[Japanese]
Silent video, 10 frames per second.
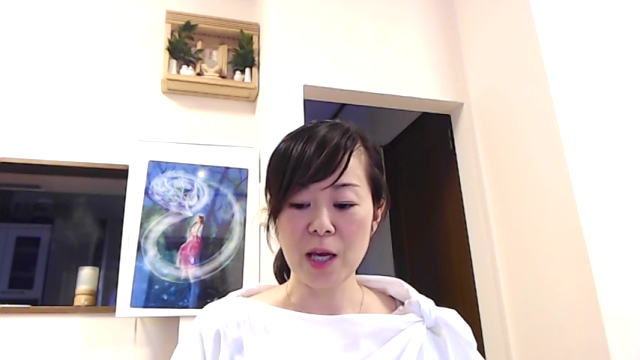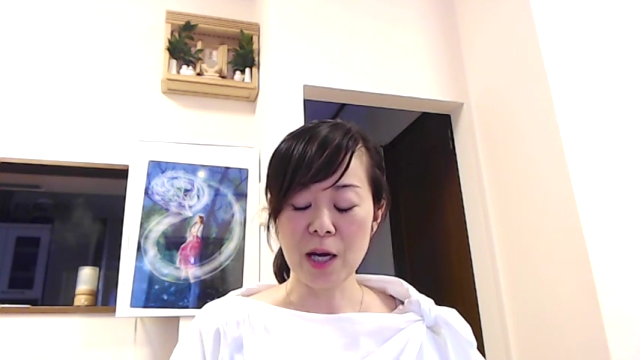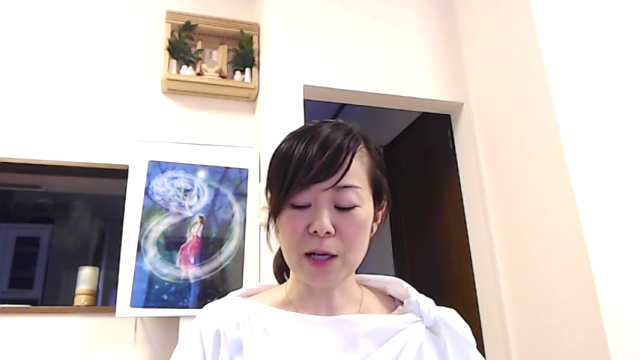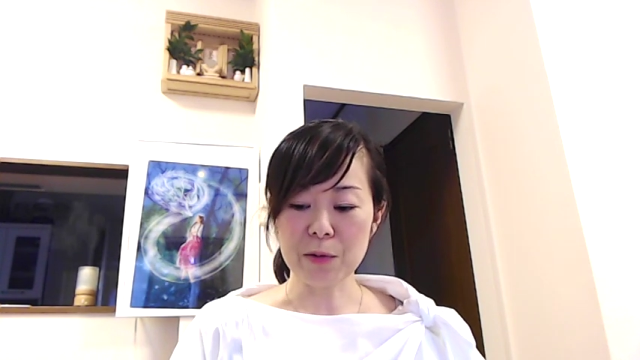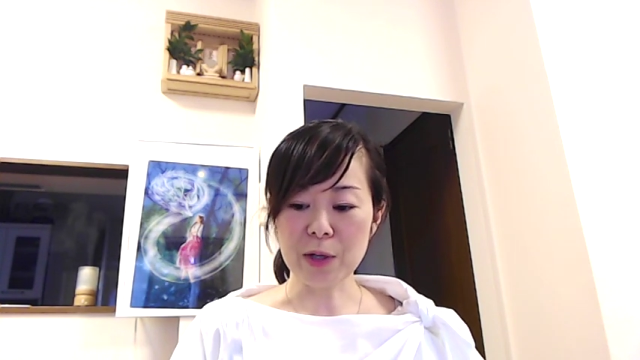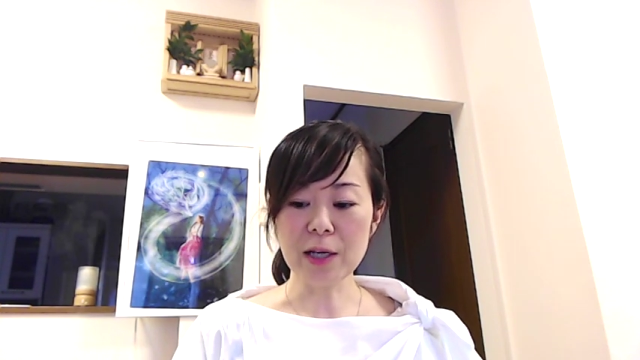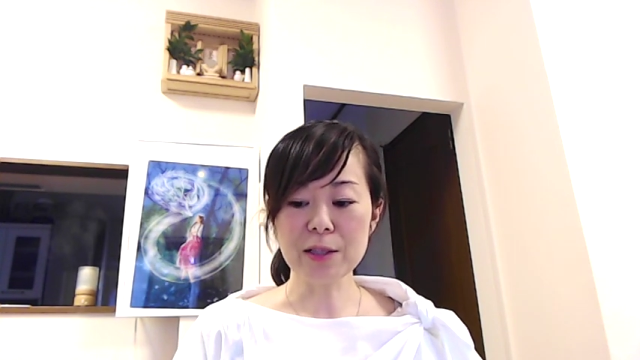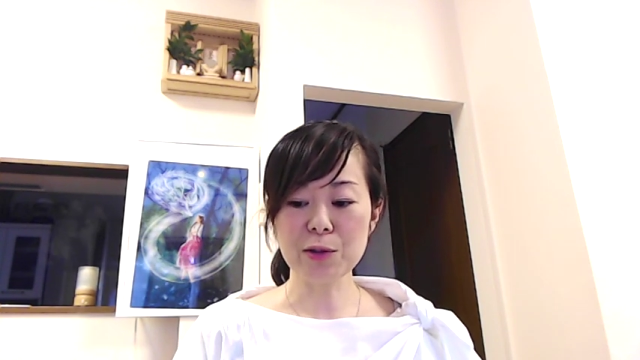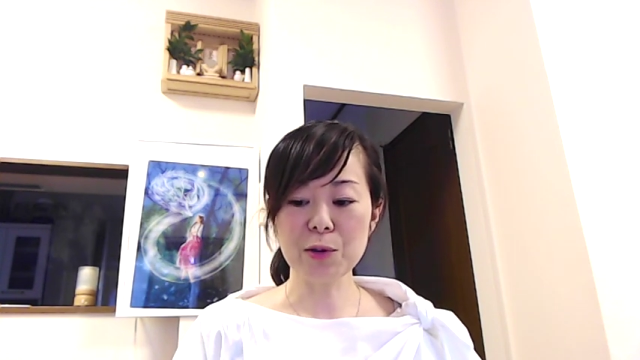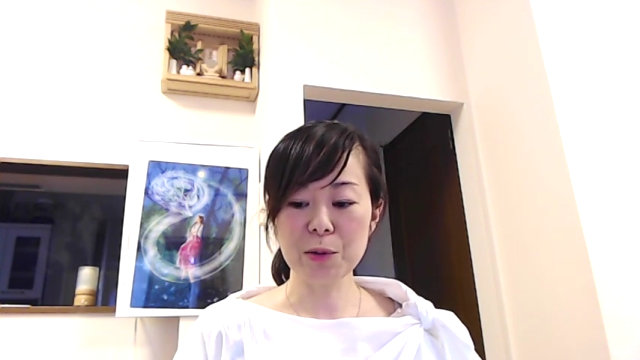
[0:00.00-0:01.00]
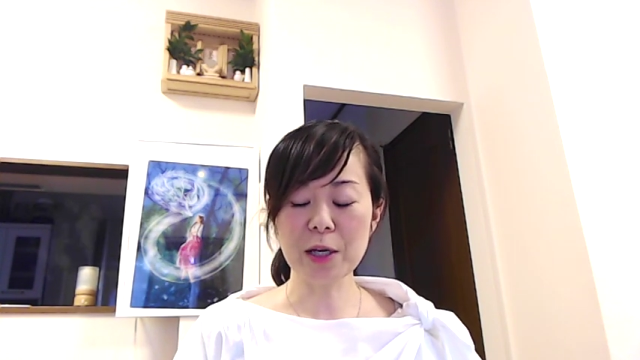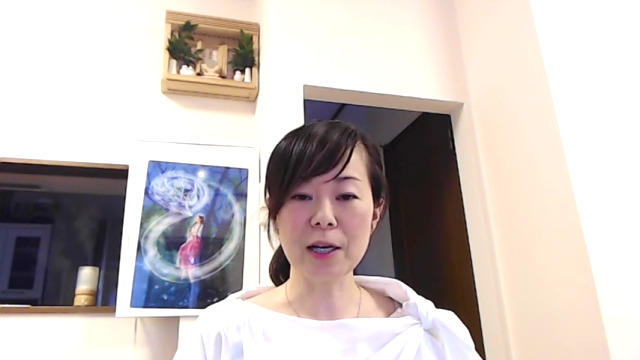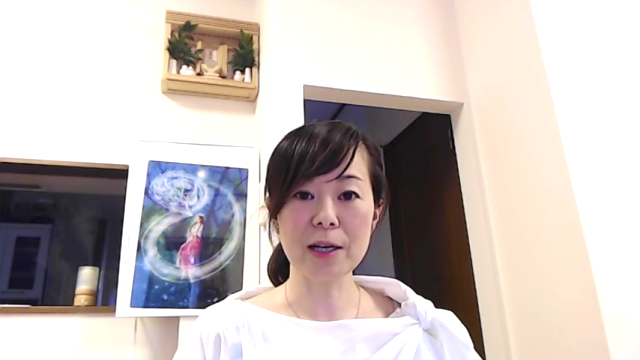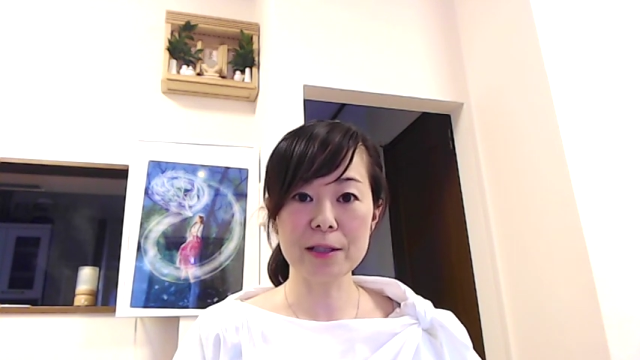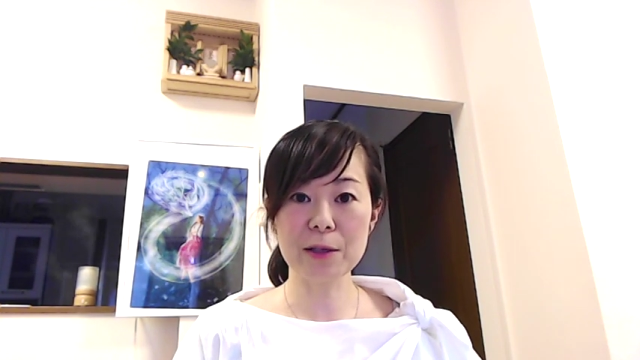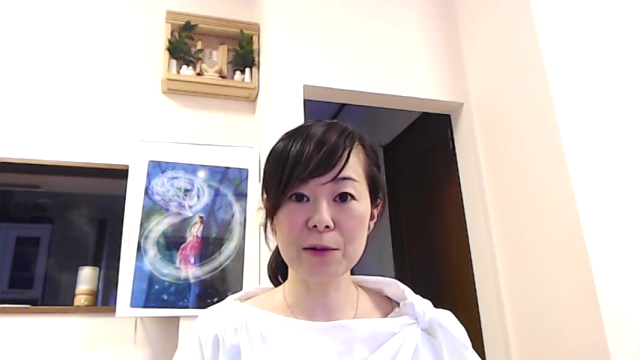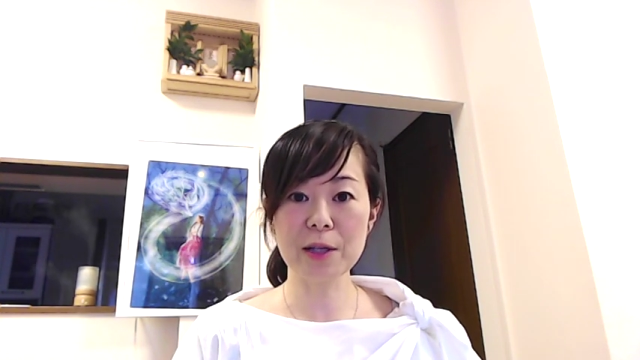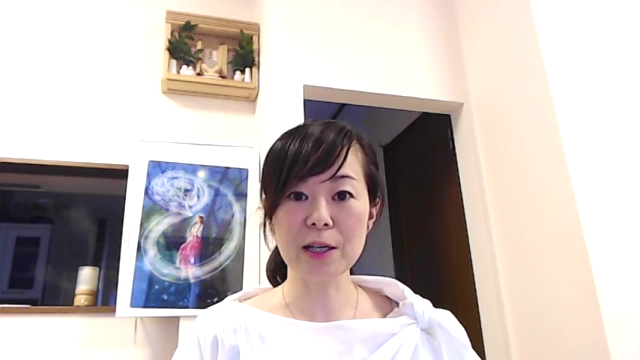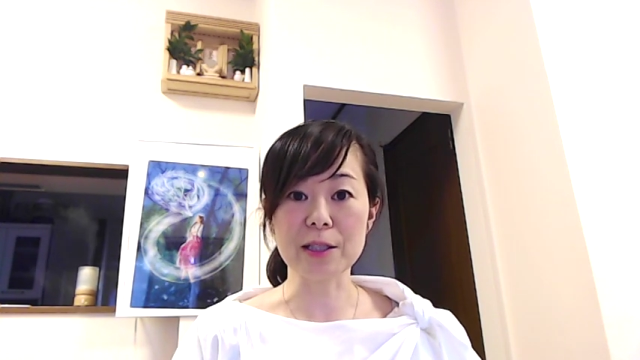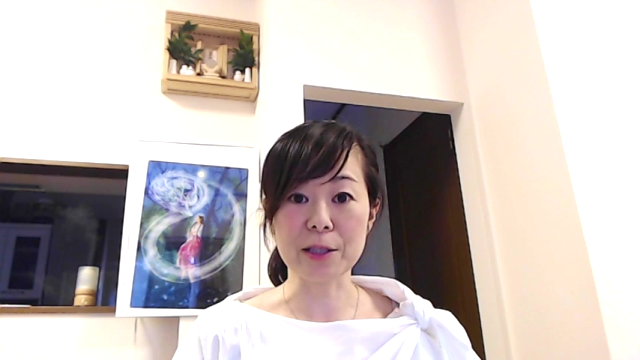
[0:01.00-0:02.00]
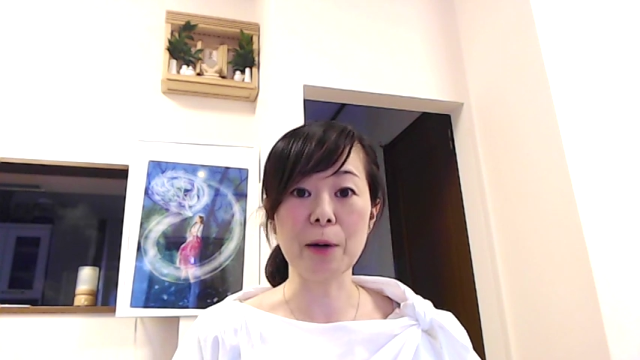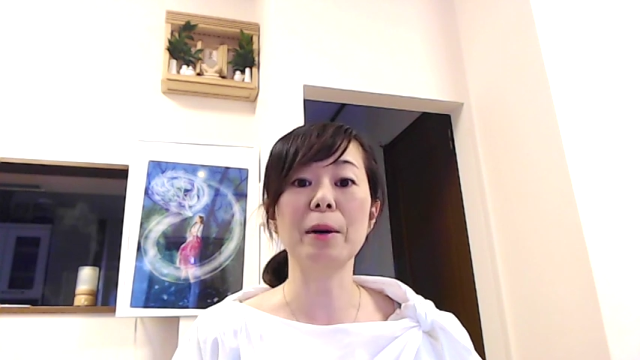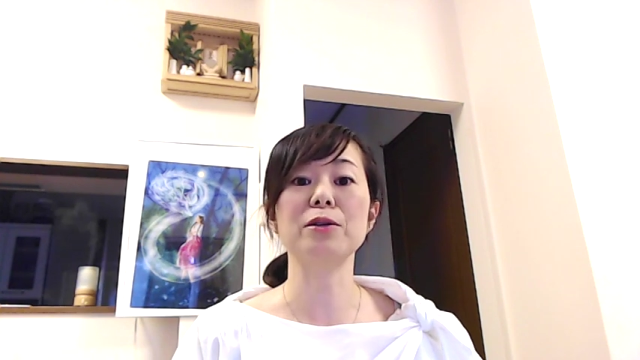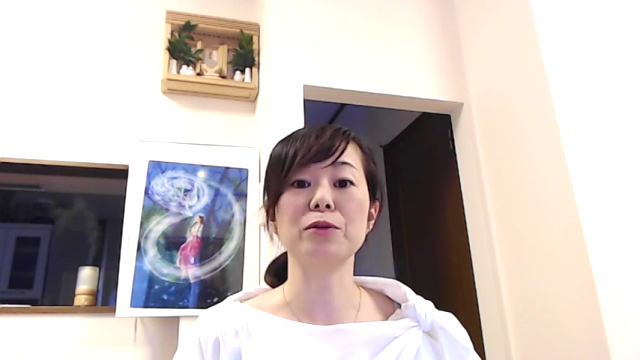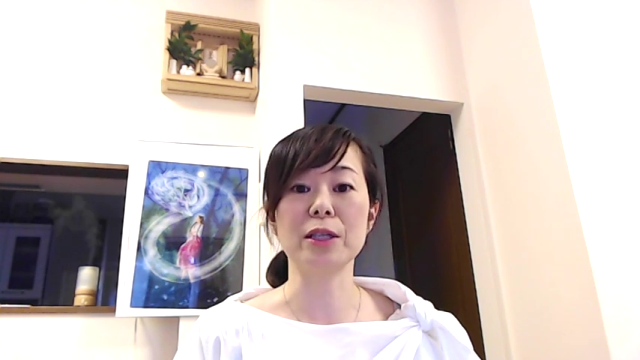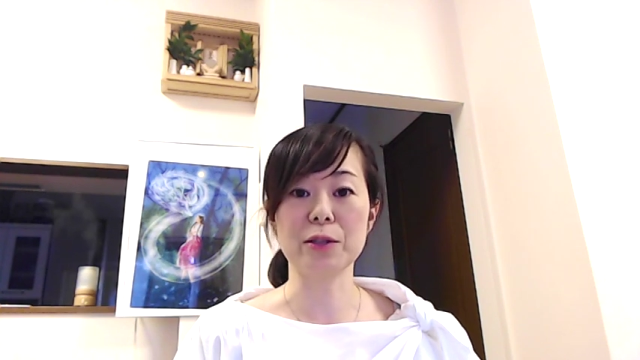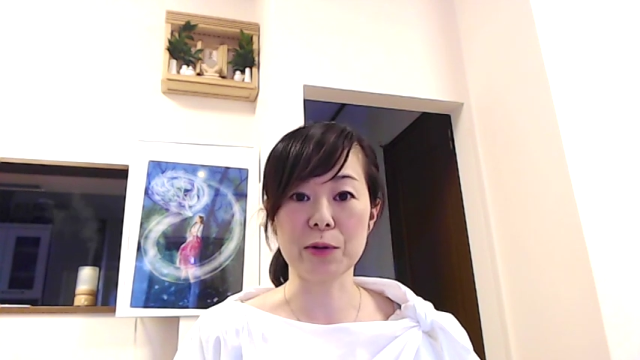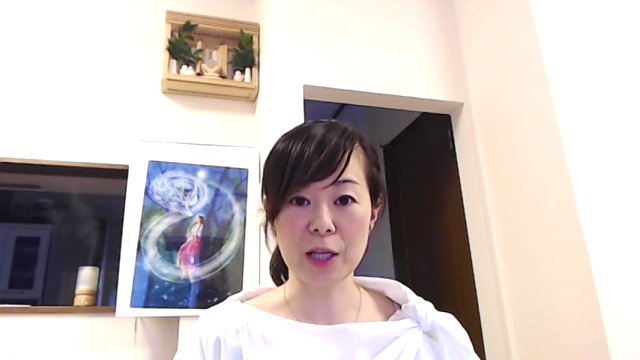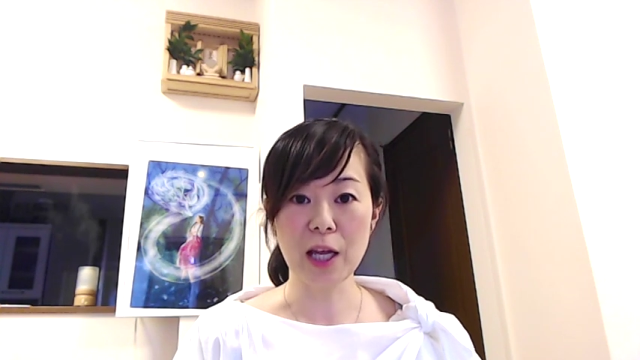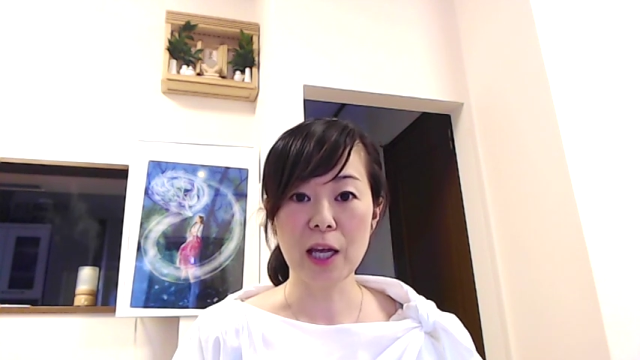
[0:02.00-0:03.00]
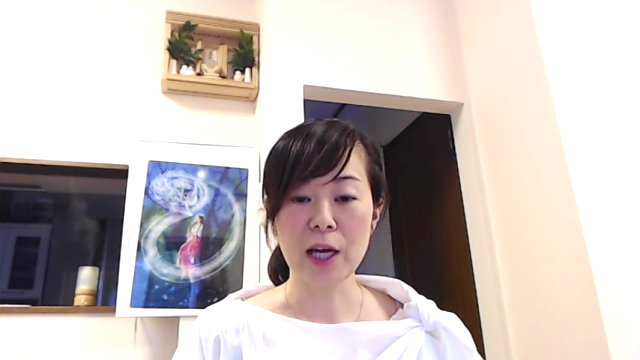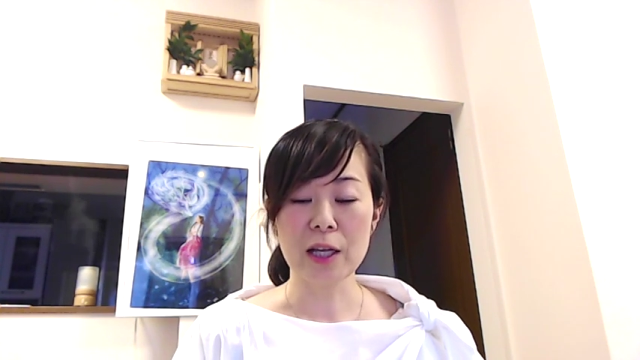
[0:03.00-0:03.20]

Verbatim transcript: あの感情は体の中にたまるんですよね